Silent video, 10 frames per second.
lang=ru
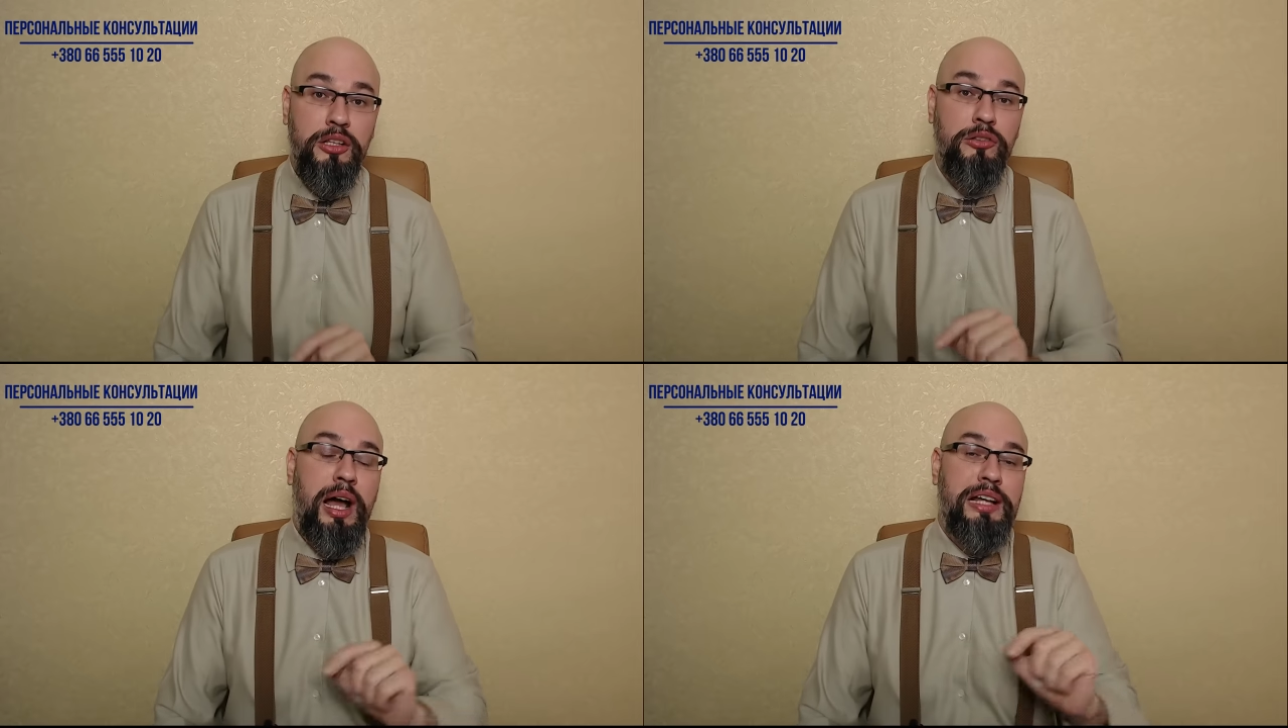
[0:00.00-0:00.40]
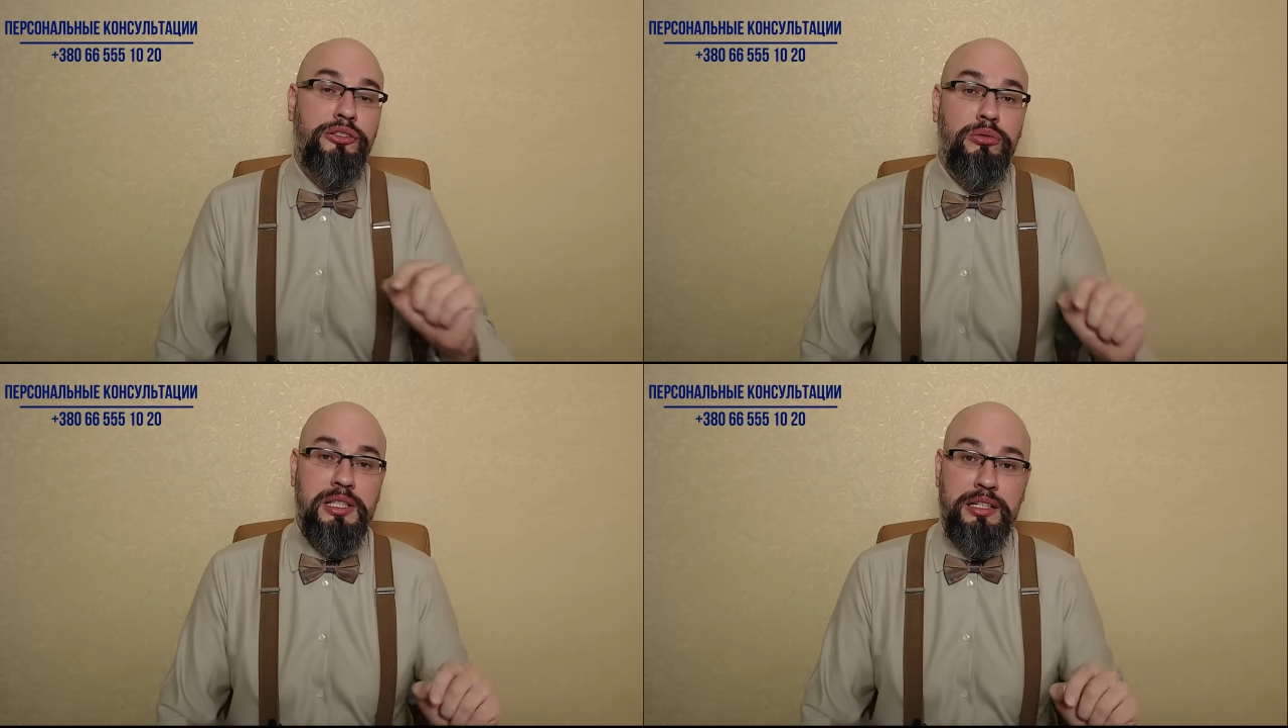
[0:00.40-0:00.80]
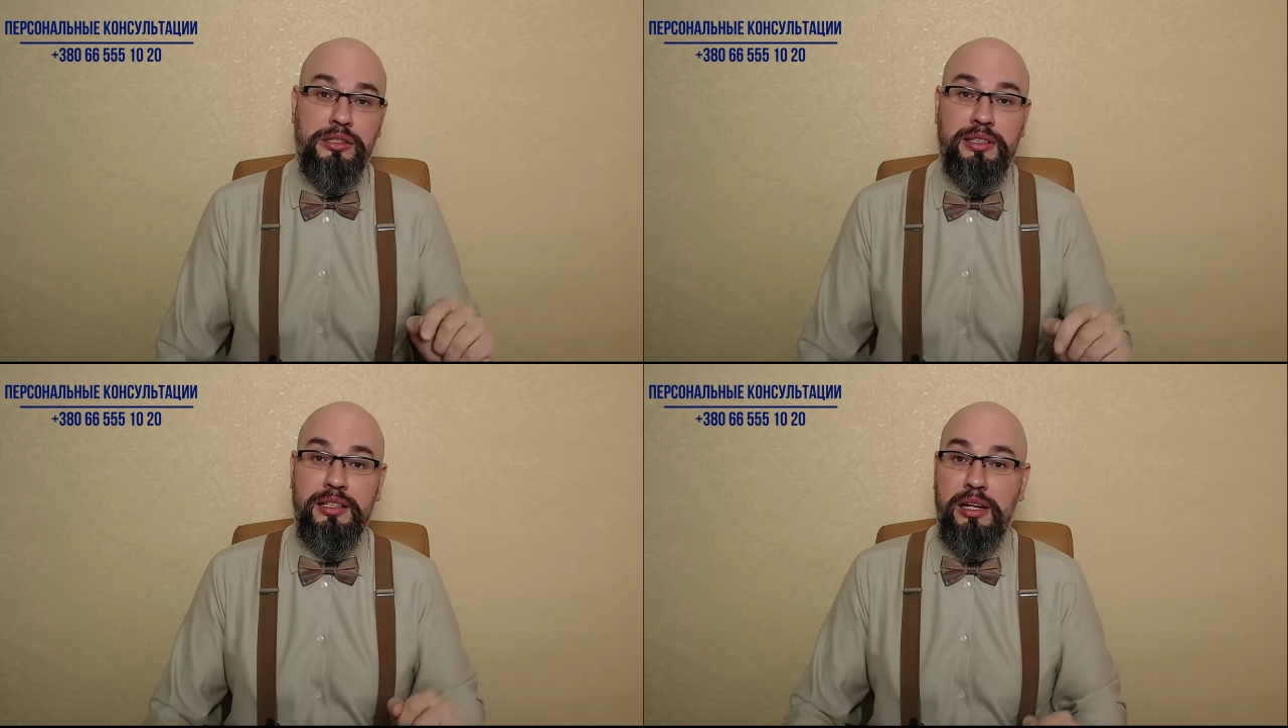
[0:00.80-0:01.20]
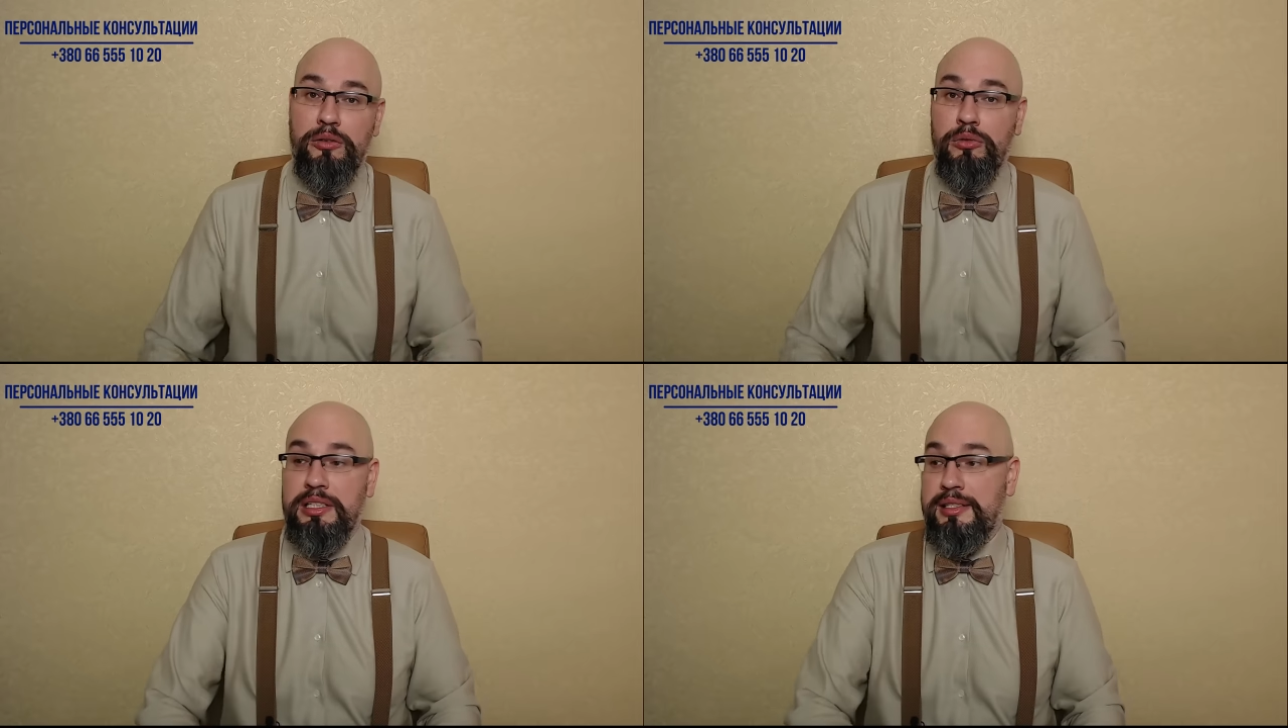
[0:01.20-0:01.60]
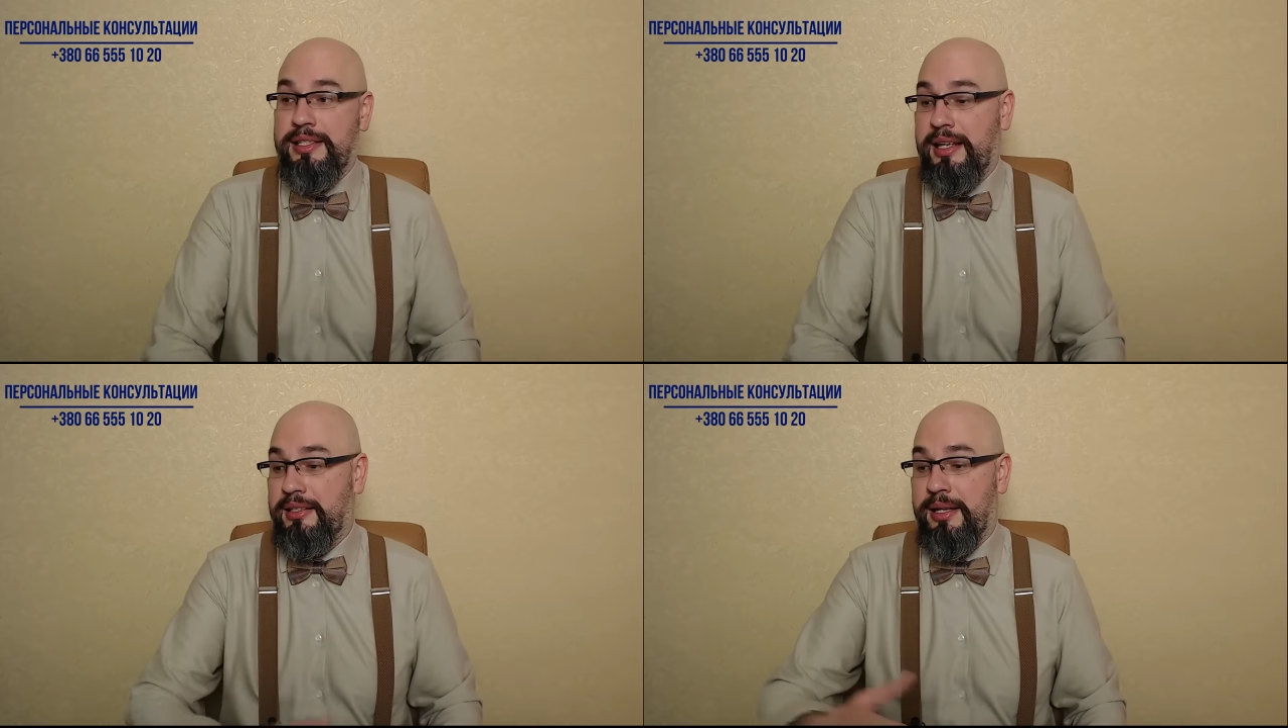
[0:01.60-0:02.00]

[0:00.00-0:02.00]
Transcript: Ну а что значит не находится?